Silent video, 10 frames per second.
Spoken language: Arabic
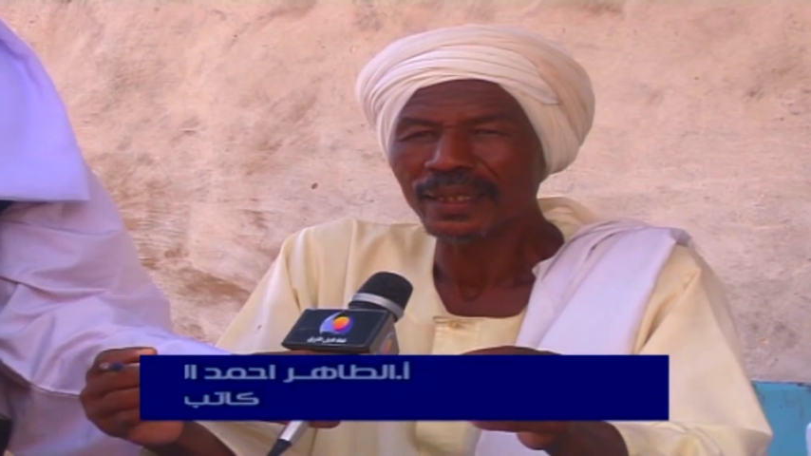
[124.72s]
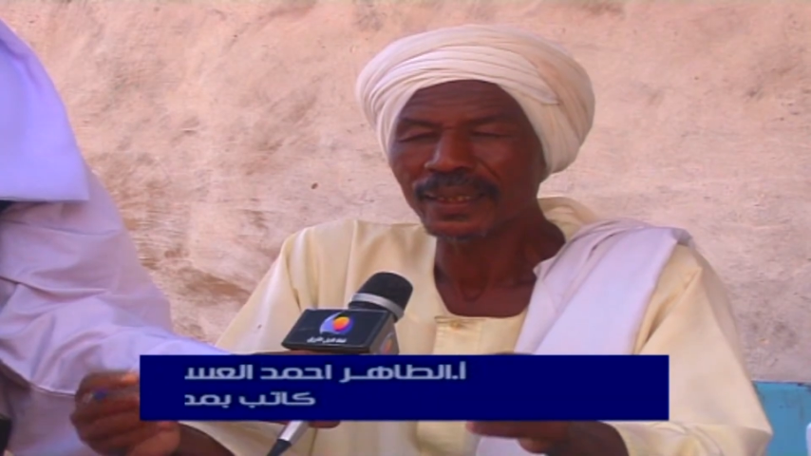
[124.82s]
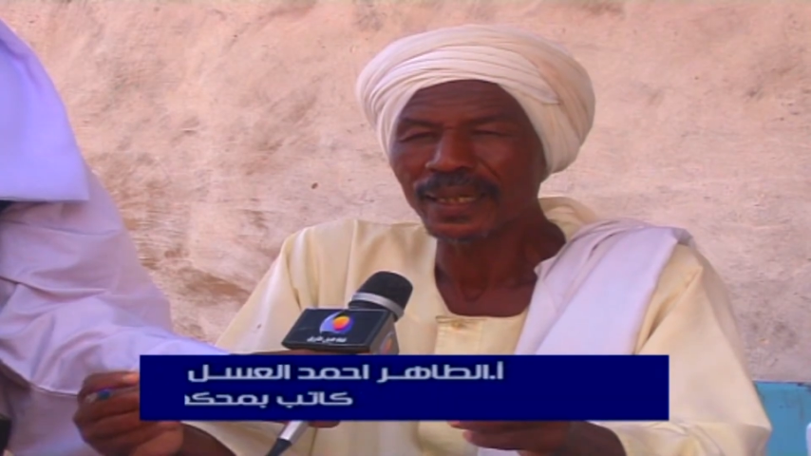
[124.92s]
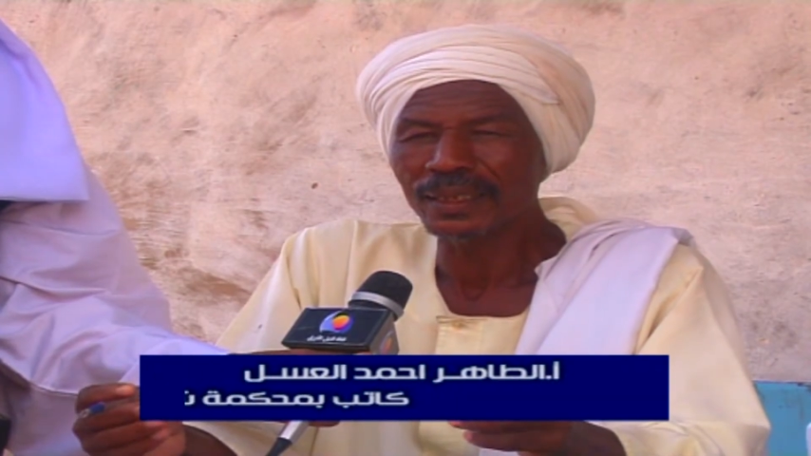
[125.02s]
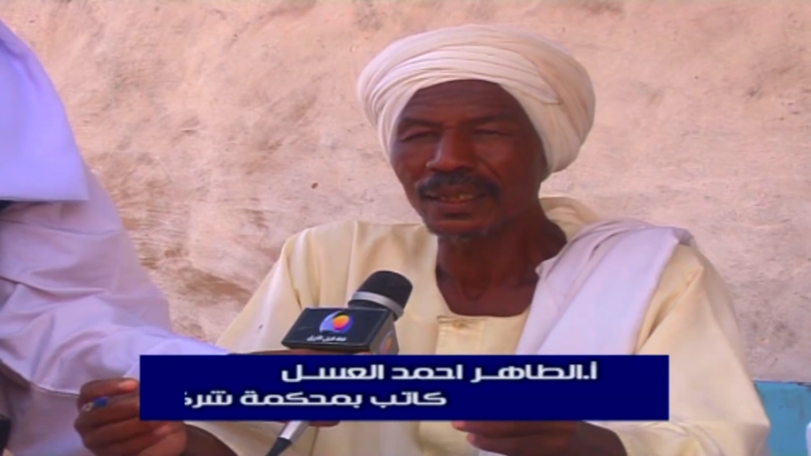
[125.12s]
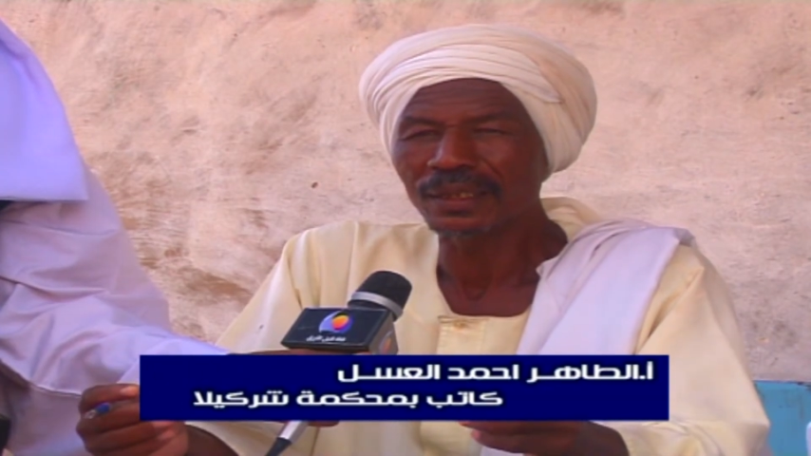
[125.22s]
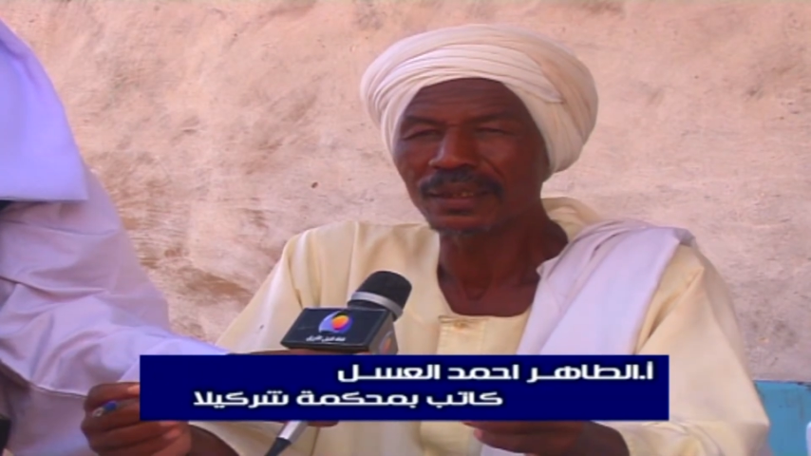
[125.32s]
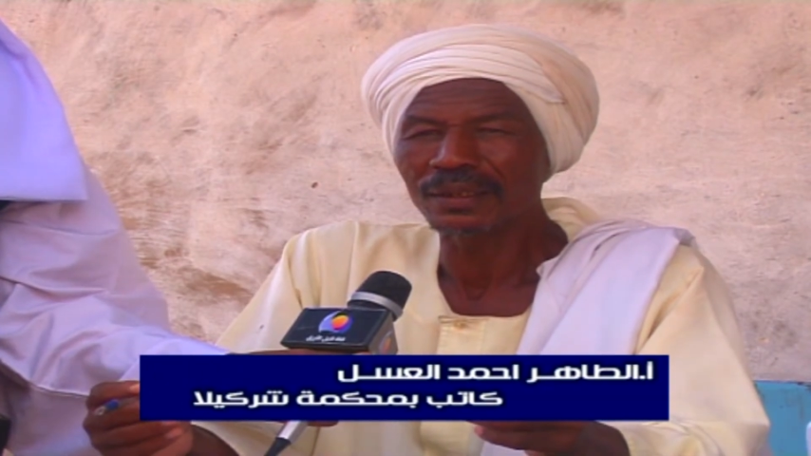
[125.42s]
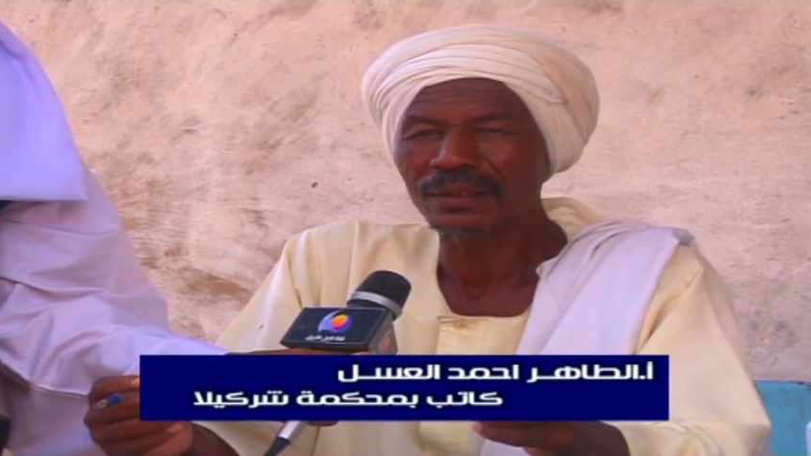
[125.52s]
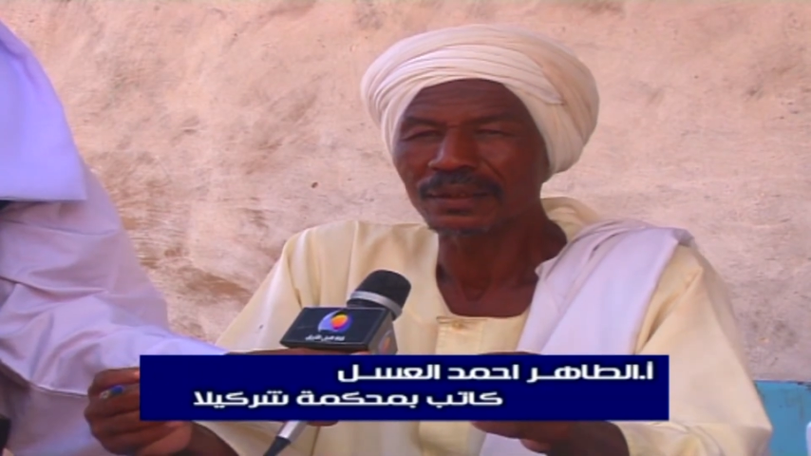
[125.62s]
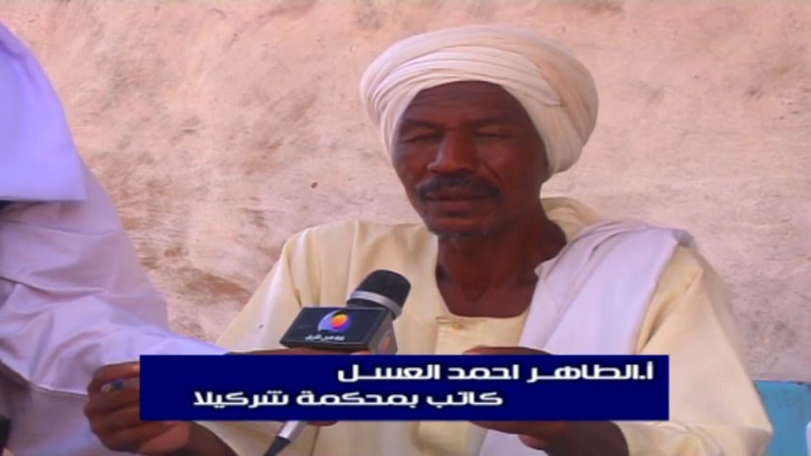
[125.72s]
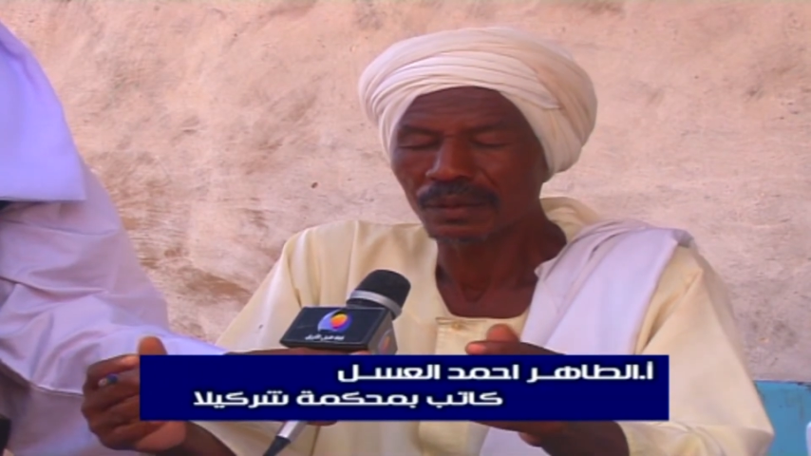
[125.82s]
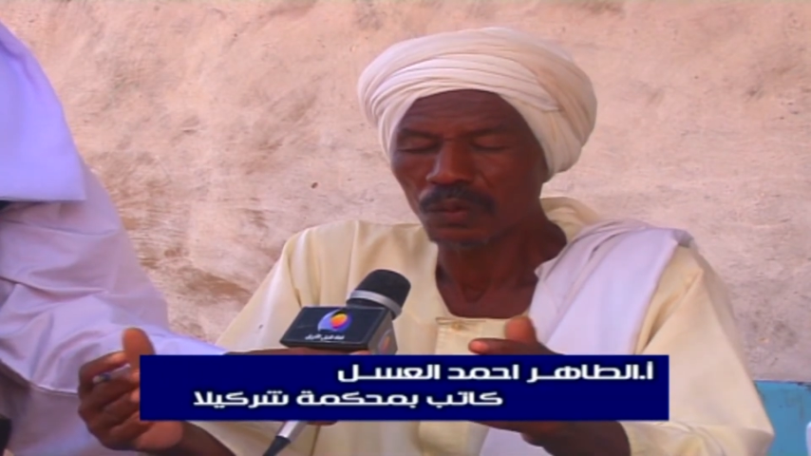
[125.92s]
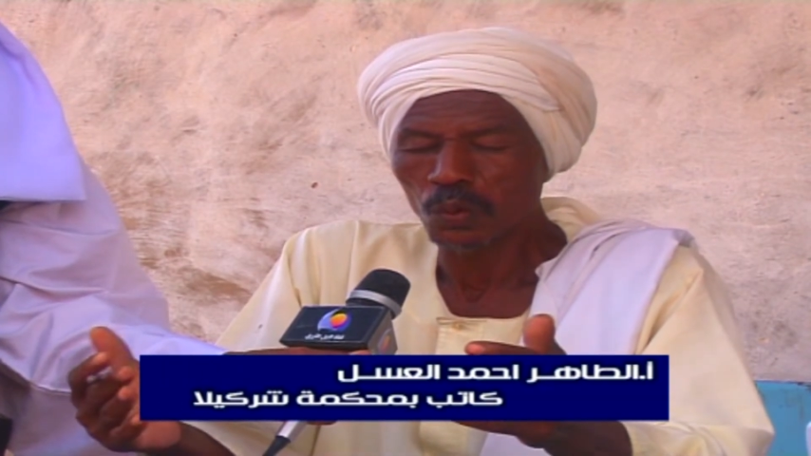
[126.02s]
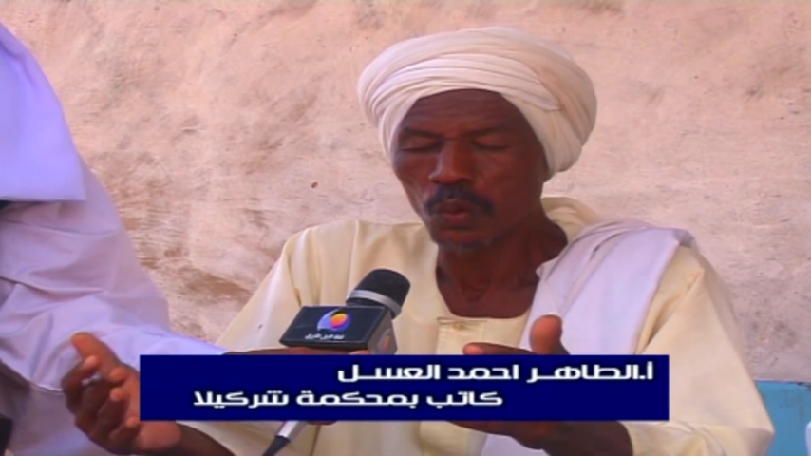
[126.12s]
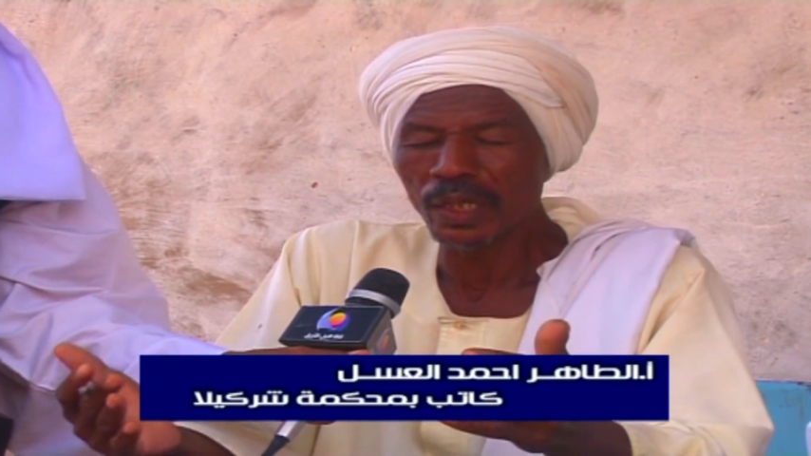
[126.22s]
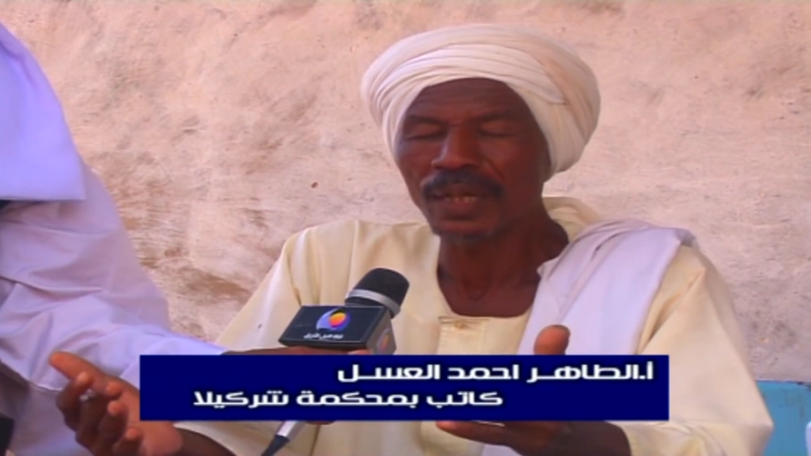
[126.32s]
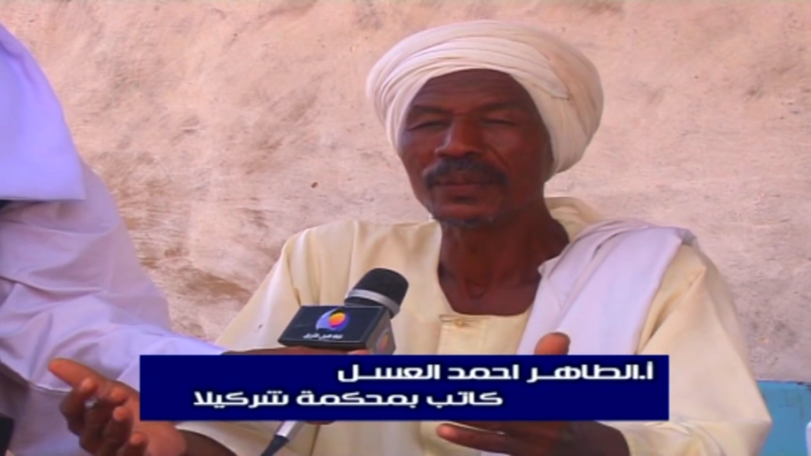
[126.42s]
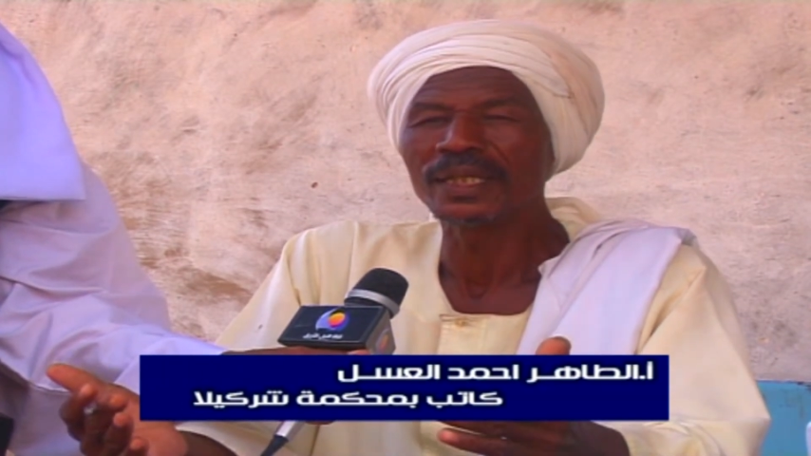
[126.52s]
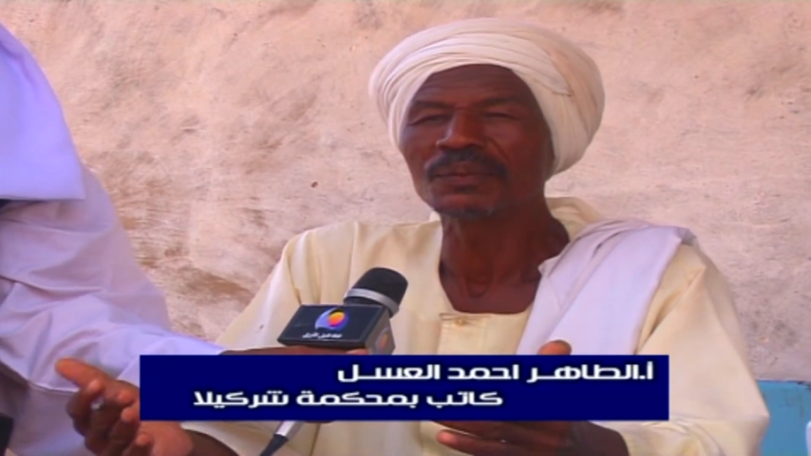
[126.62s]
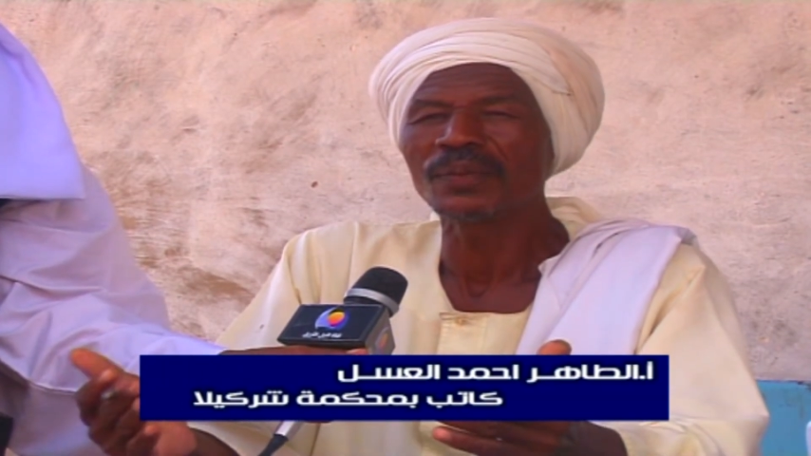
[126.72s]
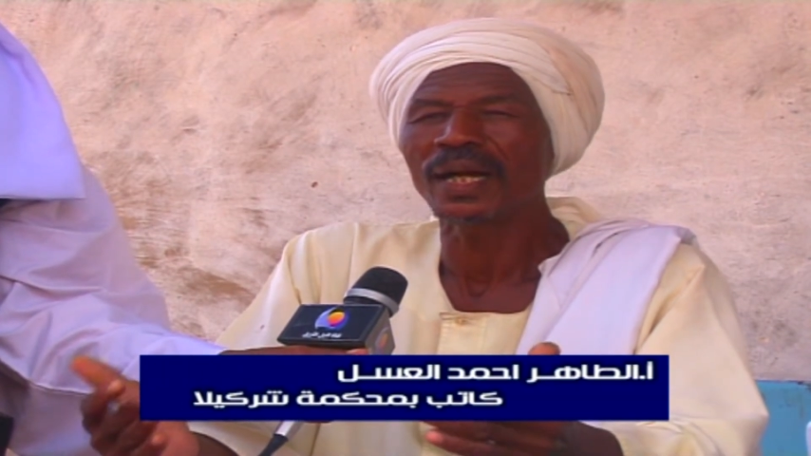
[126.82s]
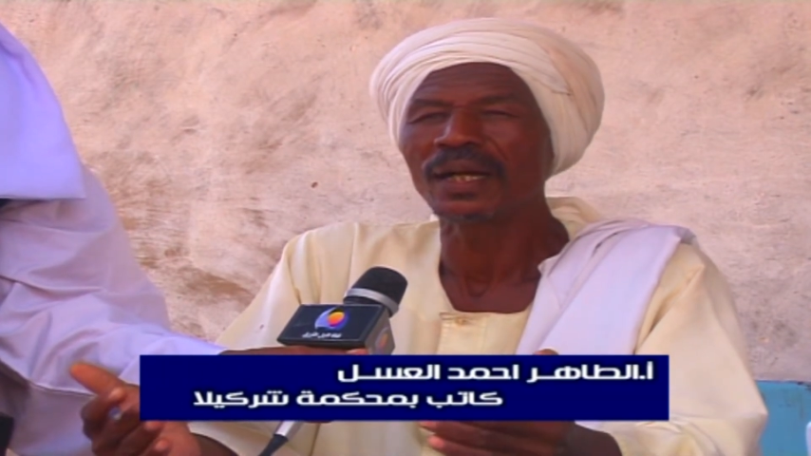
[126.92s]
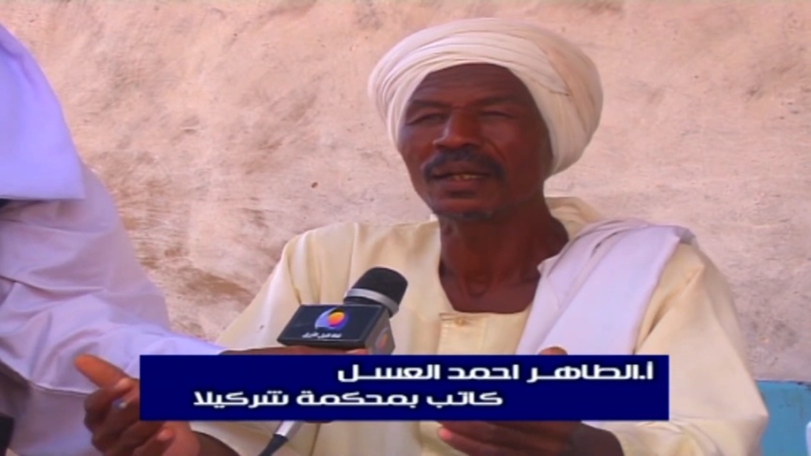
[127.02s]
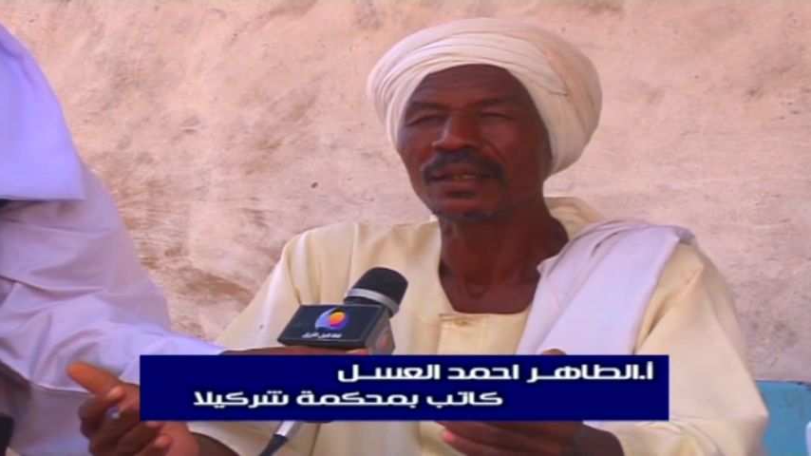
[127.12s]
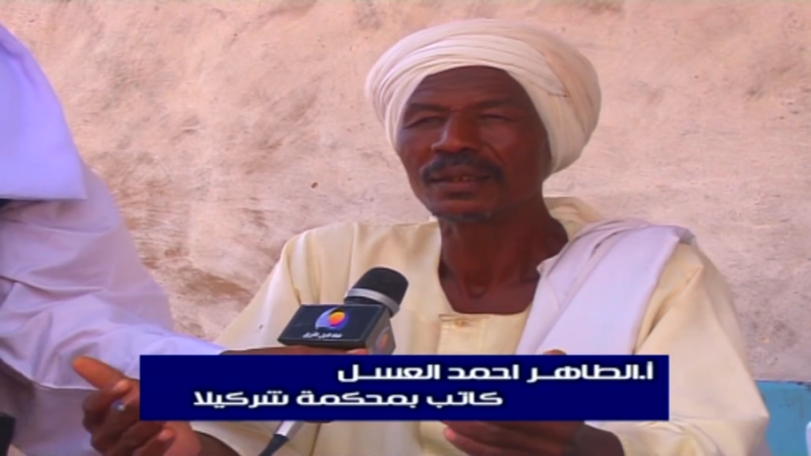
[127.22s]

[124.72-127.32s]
القضايا دي كلها منجمعة